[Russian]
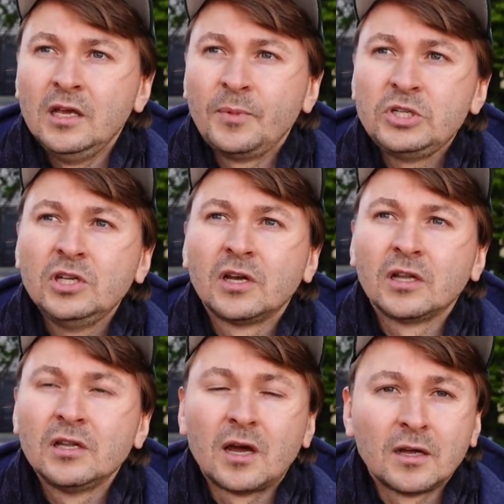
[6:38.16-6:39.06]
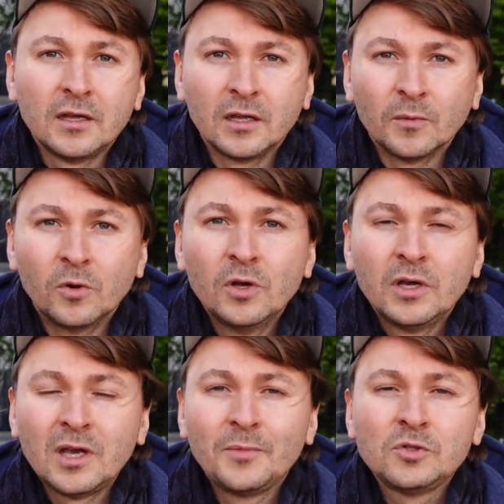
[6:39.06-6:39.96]
И причина одна этому.
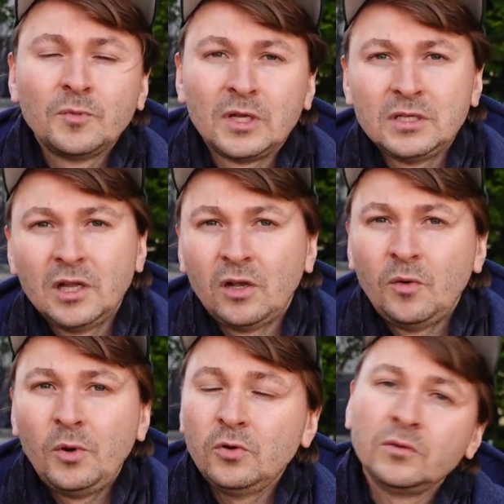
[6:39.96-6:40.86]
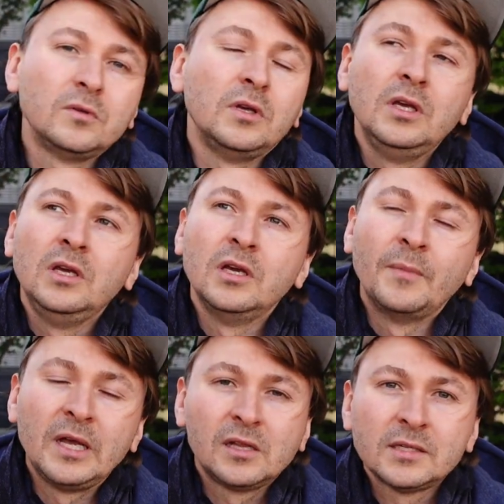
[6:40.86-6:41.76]
Я безумно это дело люблю, и
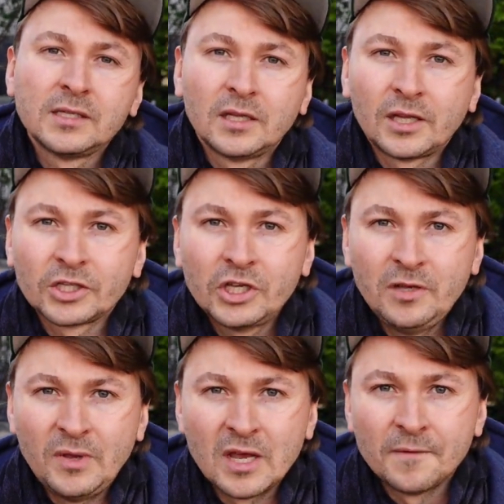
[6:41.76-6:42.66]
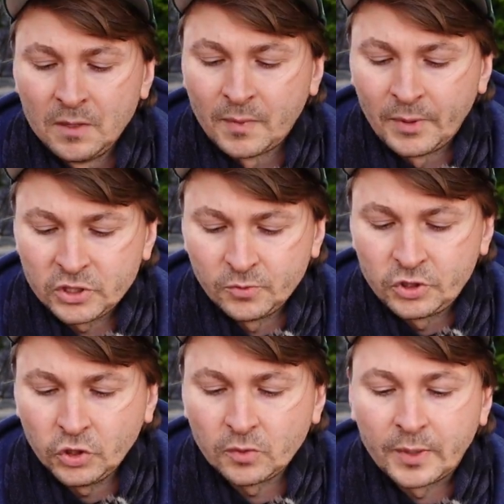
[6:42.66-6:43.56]
мои классы – это отражение меня. По
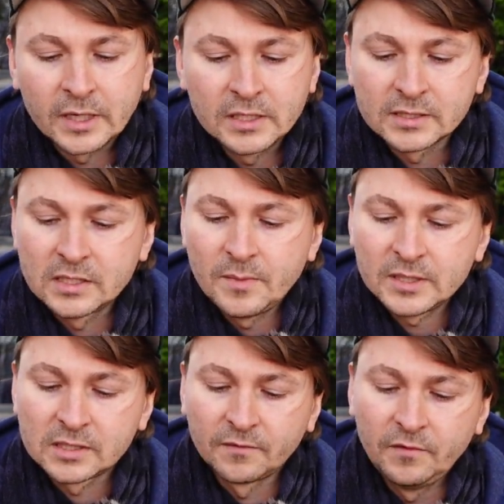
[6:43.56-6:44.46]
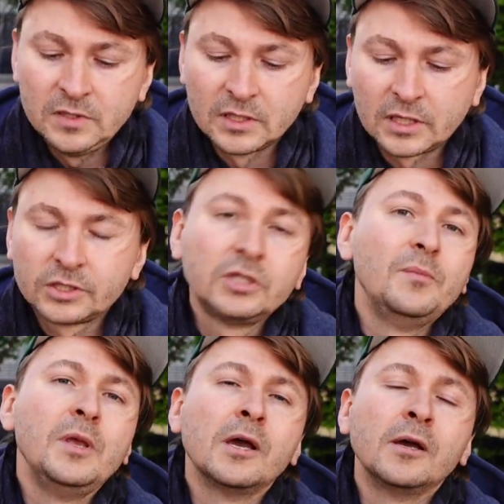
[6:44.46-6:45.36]
большому счету, приходя заниматься, вы видите
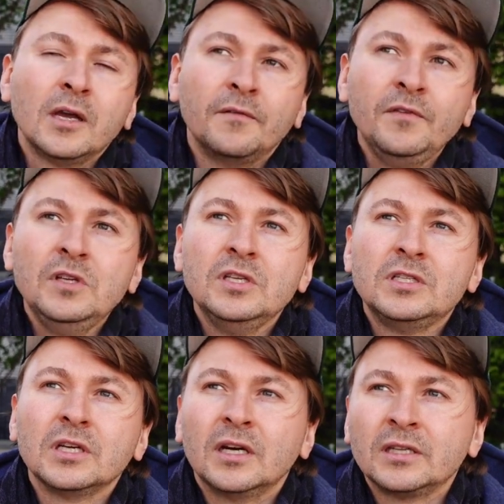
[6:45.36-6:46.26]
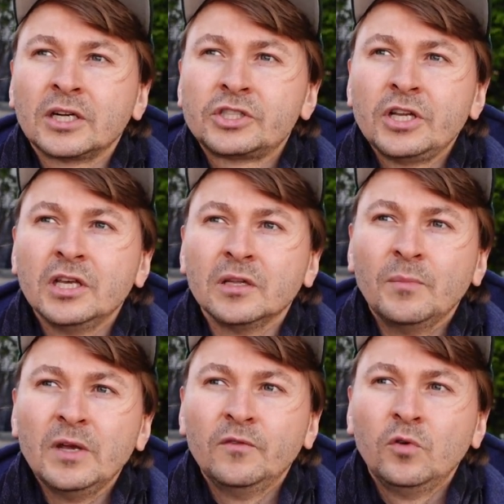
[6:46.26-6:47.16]
отражение меня. Вы видите отражение
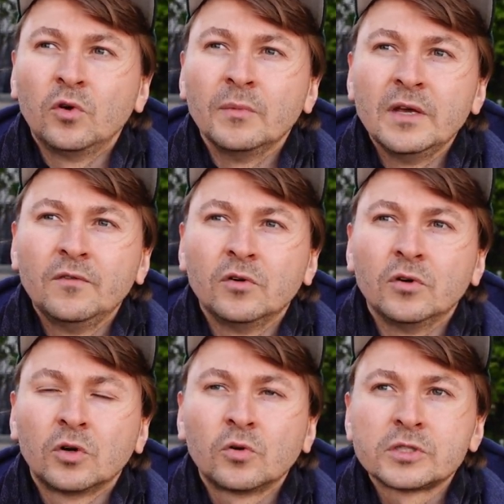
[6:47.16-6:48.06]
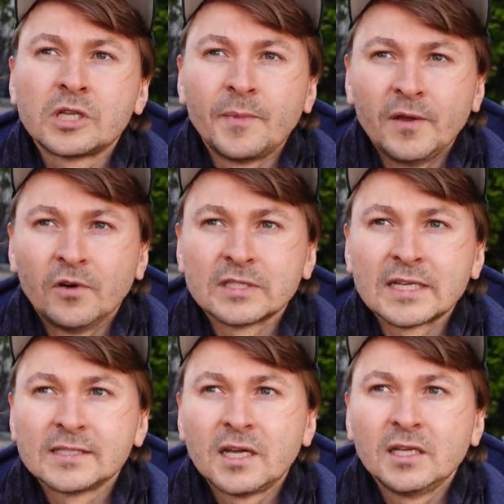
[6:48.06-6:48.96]
моего, моего роста, моего
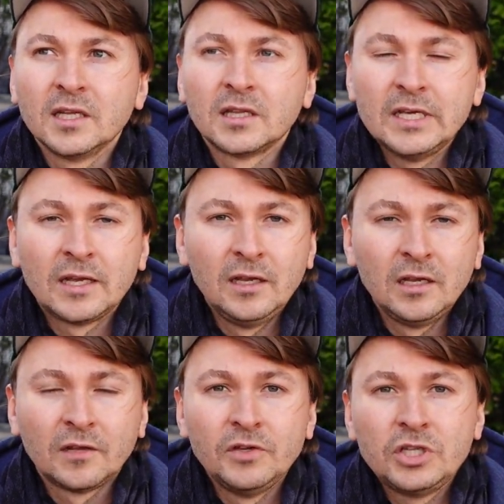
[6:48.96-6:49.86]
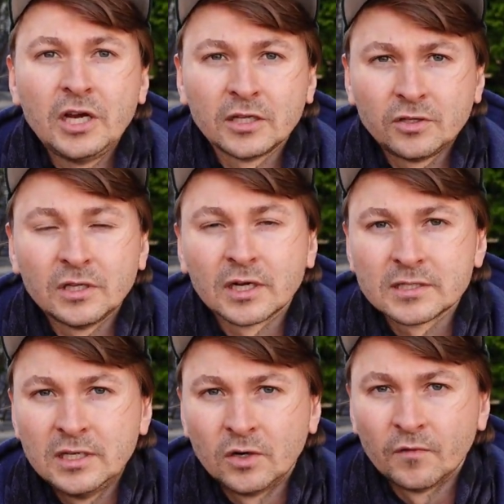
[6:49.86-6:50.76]
осознания тех или иных вещей, которые я
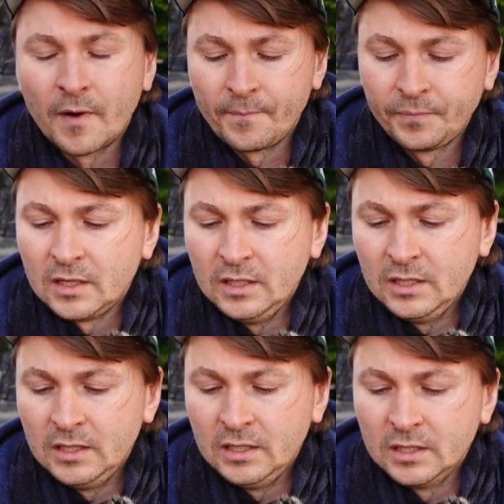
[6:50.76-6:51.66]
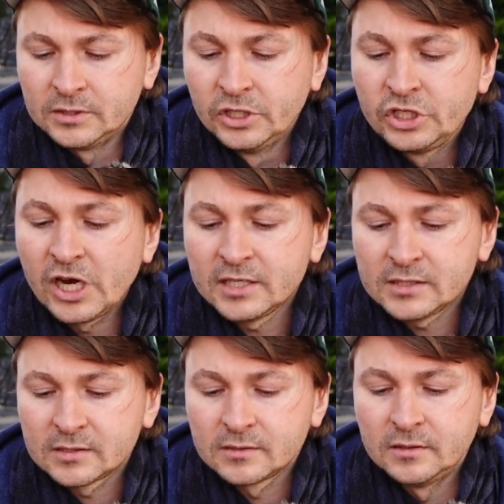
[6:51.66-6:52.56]
транслирую вам. И
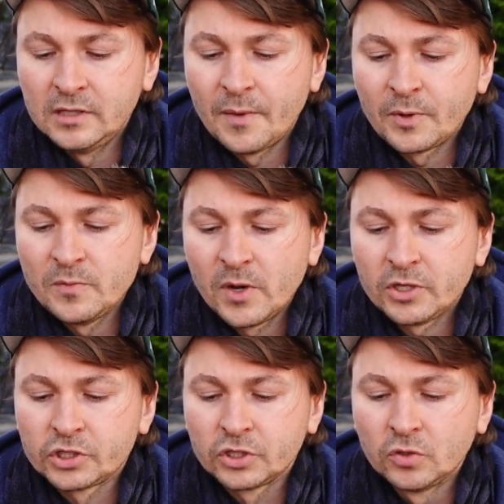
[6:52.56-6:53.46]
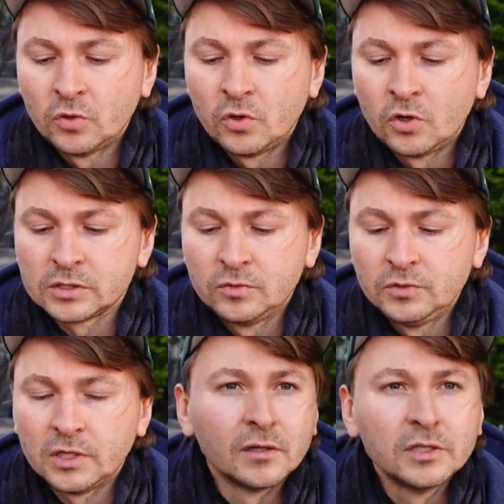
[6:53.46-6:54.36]
сейчас я понимаю, что
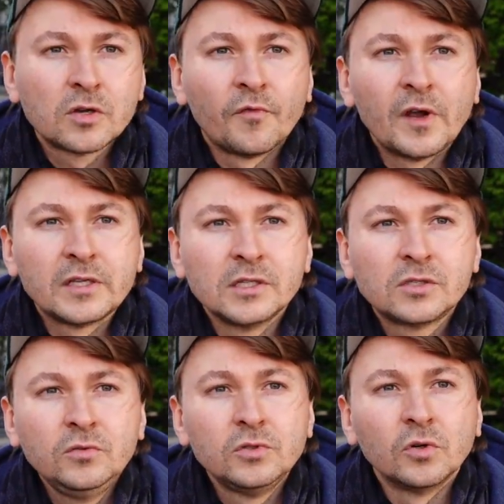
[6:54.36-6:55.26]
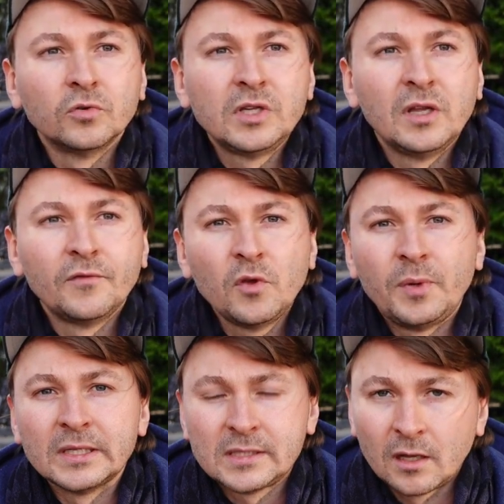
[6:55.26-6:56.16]
студия Лысков Acting Studio уже давно
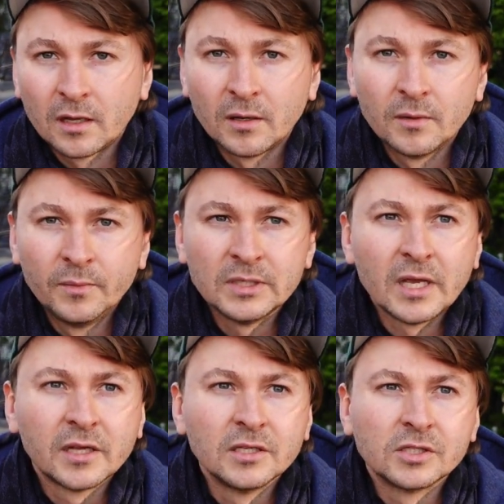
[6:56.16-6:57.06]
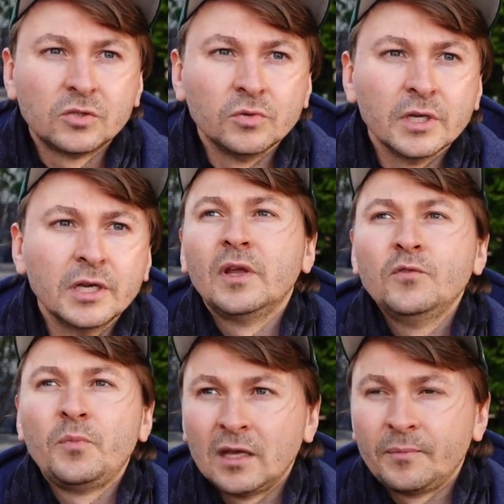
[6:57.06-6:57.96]
перестала быть acting студией,
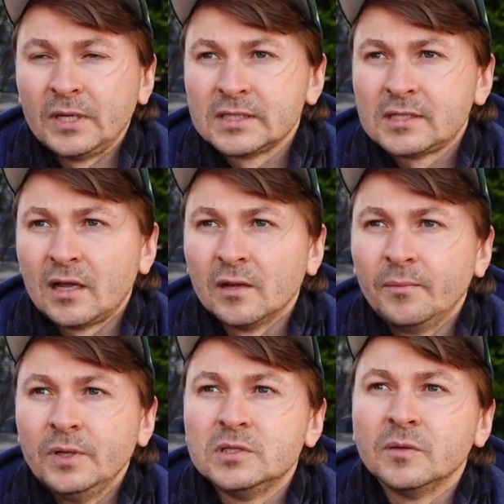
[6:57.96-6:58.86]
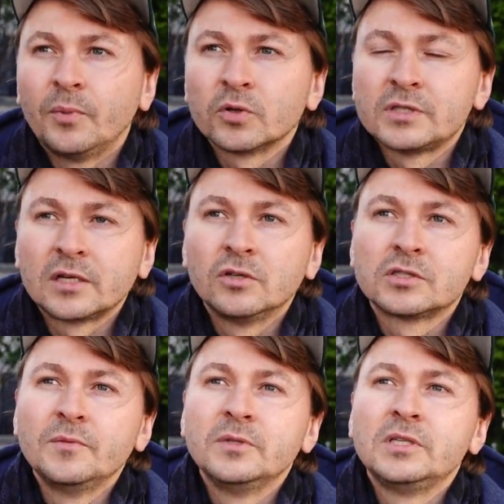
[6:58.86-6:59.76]
давно перестала быть просто
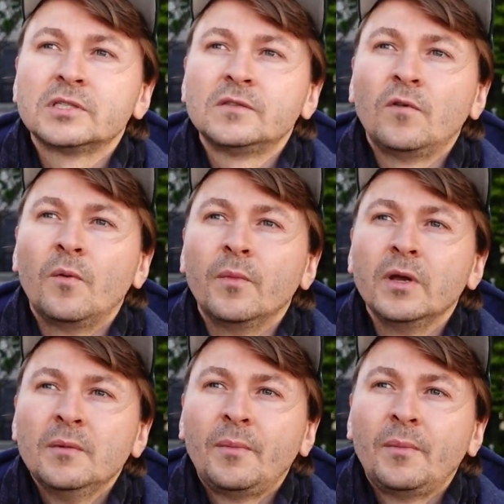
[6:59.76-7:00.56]
актерским мастерством.